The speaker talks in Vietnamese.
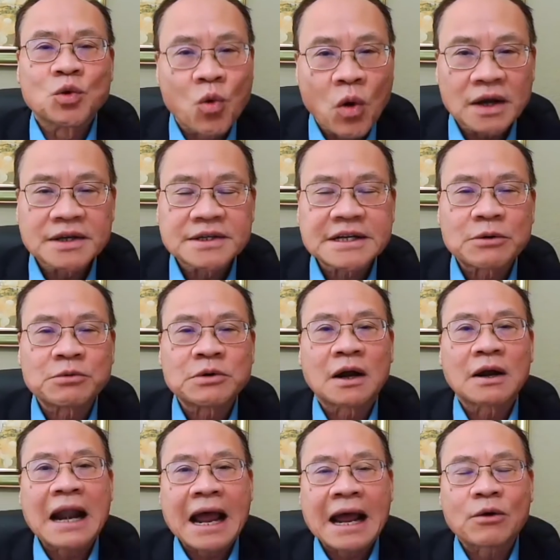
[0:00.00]
Trung Quốc sau đó
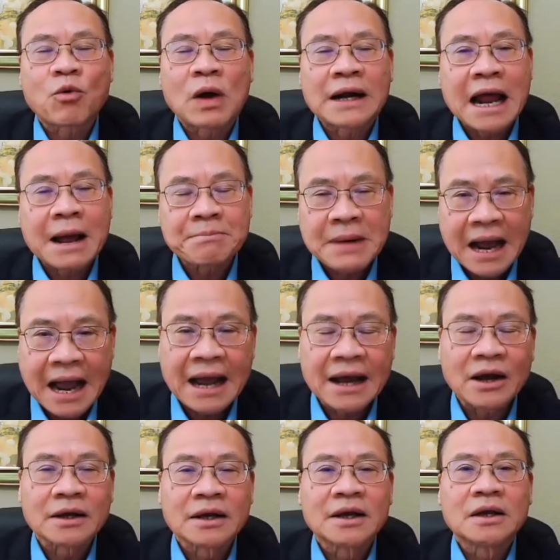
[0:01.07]
lan qua Nam Hàn
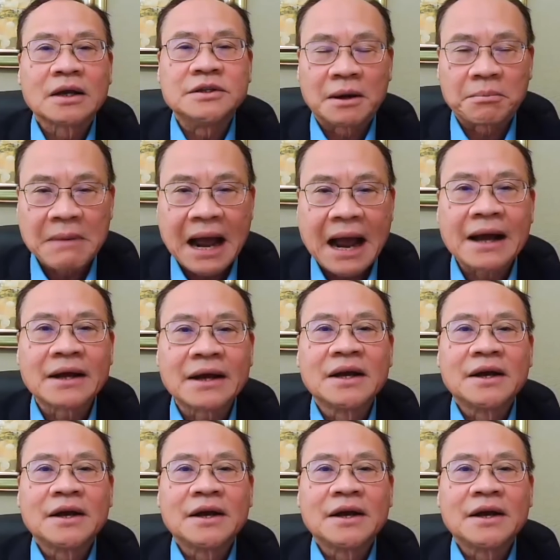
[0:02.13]
Nhật Bản